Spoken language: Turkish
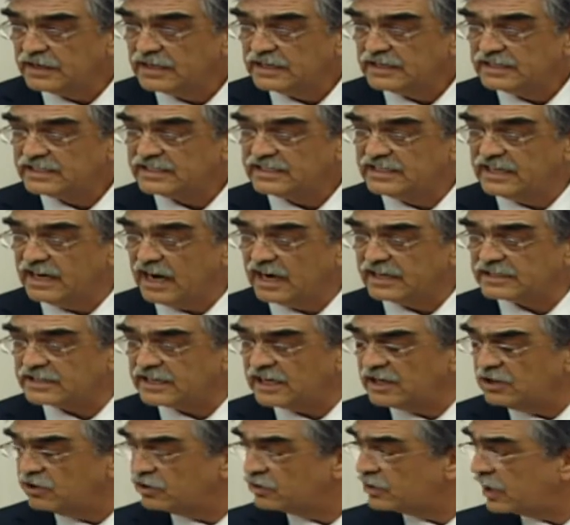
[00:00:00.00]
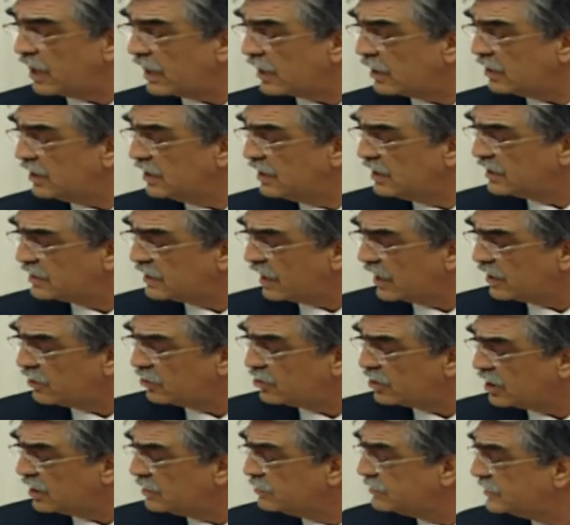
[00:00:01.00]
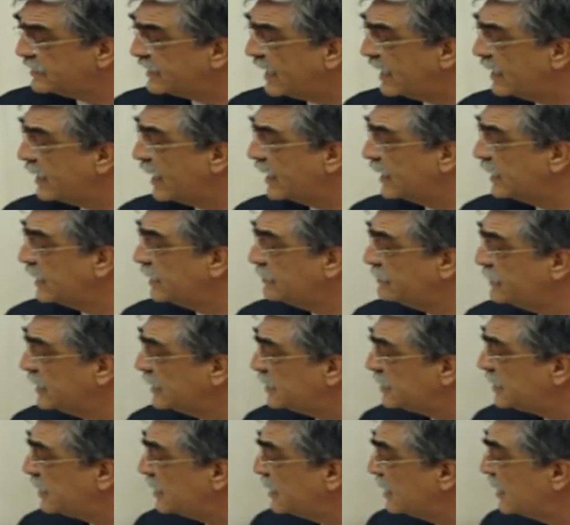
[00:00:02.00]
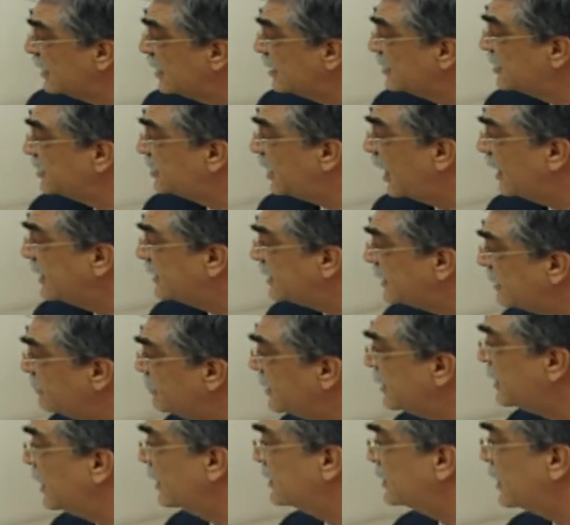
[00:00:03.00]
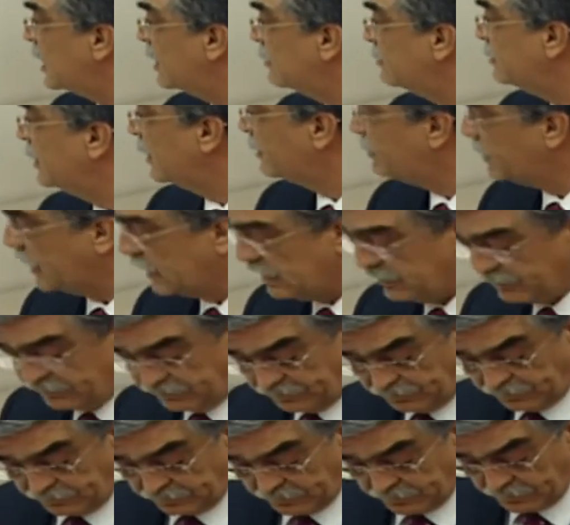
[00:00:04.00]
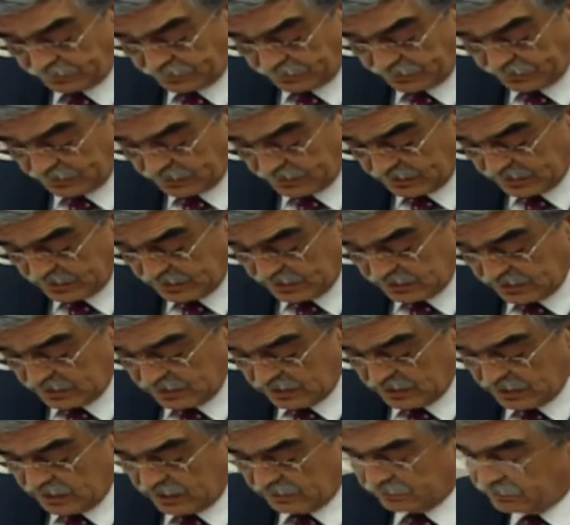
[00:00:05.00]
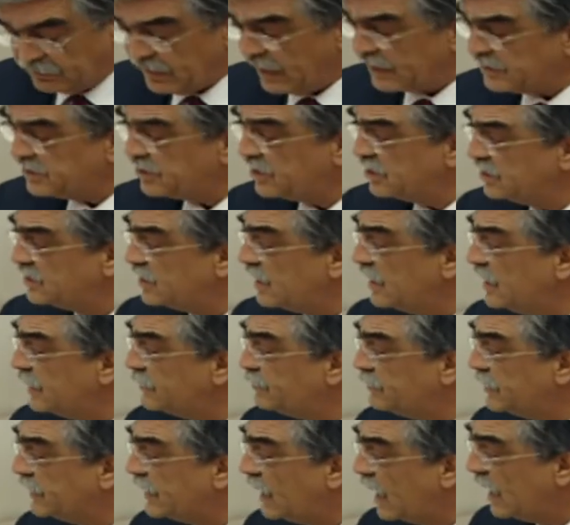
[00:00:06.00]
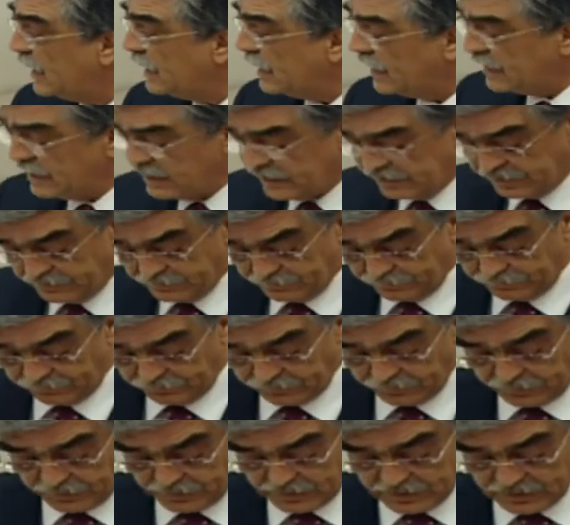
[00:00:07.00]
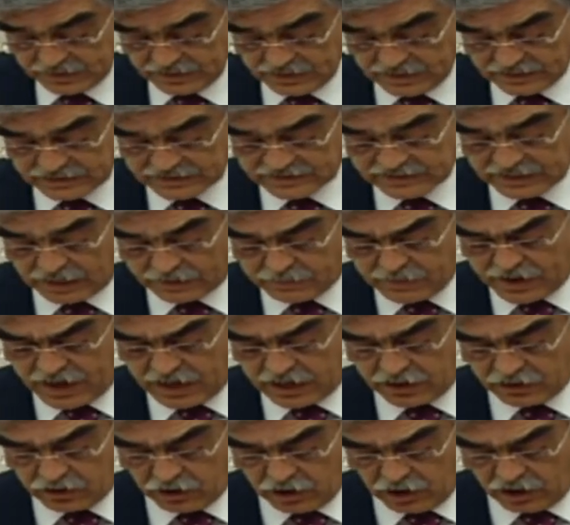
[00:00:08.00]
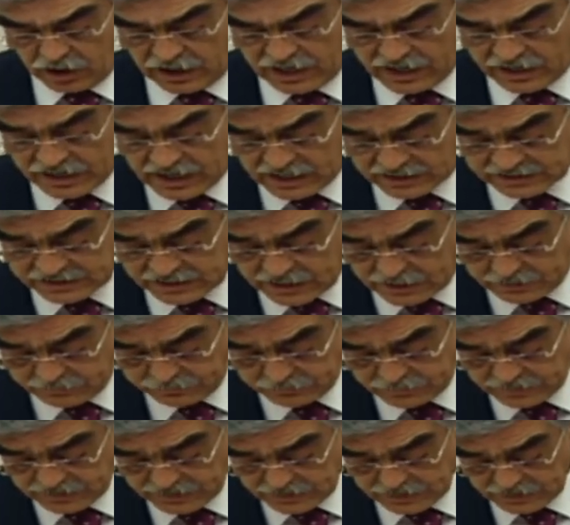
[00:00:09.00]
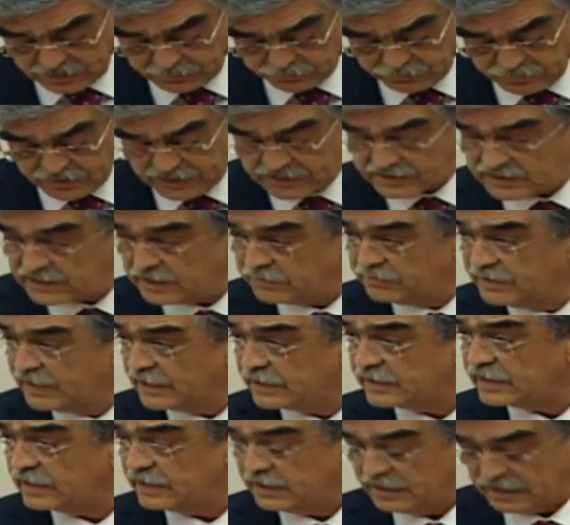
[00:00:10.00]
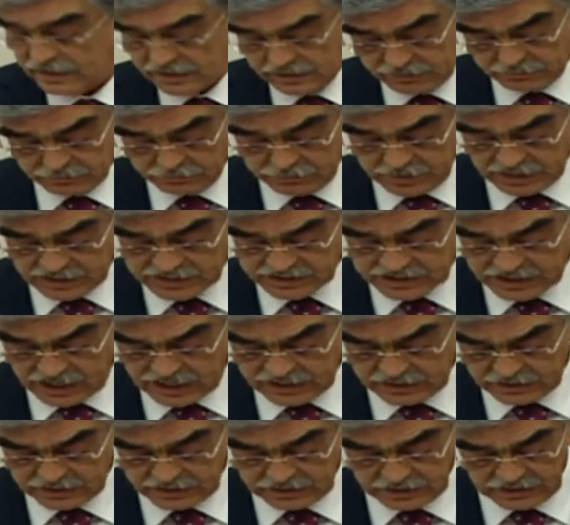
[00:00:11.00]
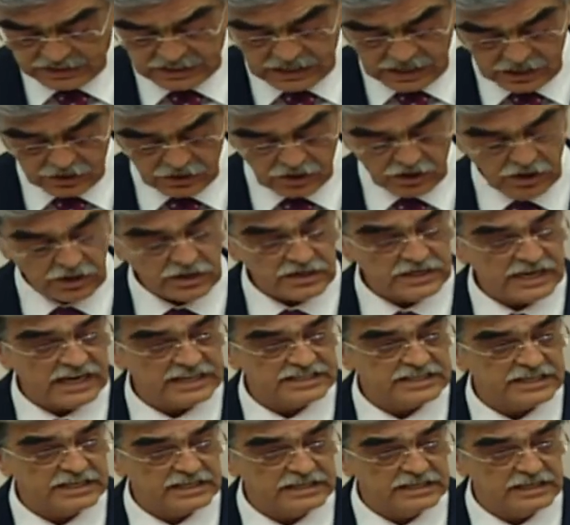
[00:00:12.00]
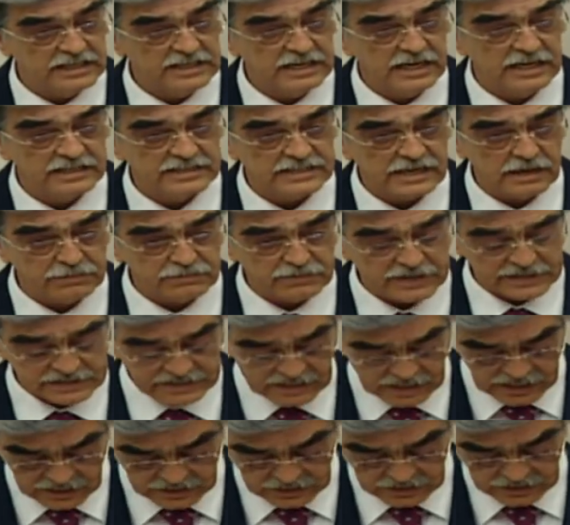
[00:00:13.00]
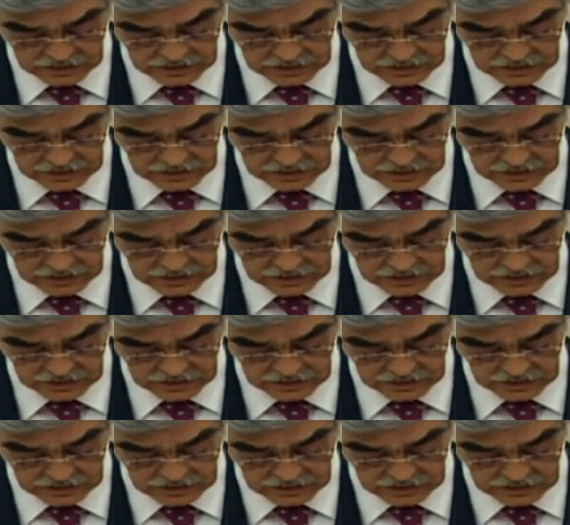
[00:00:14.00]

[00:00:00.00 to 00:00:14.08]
siyasi liter literatürümüze de girmiş çay simit hesabı yapalım. Beş kişilik bir ailenin sabah, öğlen, akşam bir simit, bir çay ile öğün geçirdiğini hesaplasak